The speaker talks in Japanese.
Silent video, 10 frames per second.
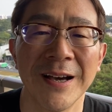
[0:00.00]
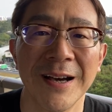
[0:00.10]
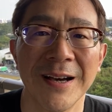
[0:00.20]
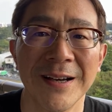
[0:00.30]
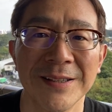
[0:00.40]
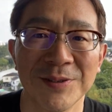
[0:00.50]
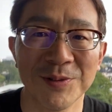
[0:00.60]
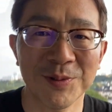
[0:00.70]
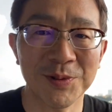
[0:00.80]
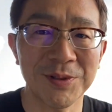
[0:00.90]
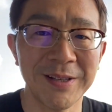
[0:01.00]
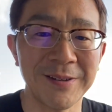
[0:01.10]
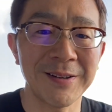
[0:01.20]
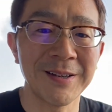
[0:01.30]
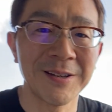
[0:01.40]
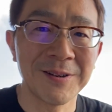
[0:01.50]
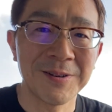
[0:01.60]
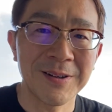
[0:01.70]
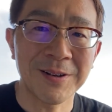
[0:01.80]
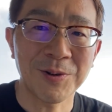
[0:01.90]
はい、ということで、
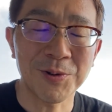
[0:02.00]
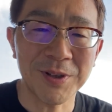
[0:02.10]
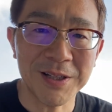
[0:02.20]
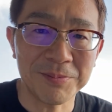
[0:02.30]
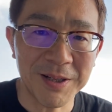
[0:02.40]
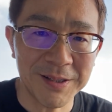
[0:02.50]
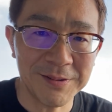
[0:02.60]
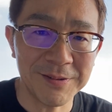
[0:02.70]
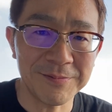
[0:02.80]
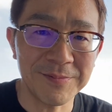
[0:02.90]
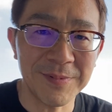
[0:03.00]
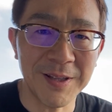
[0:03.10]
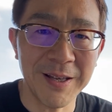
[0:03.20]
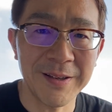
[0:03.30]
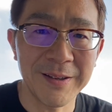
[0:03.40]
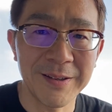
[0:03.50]
コロナに負けずね、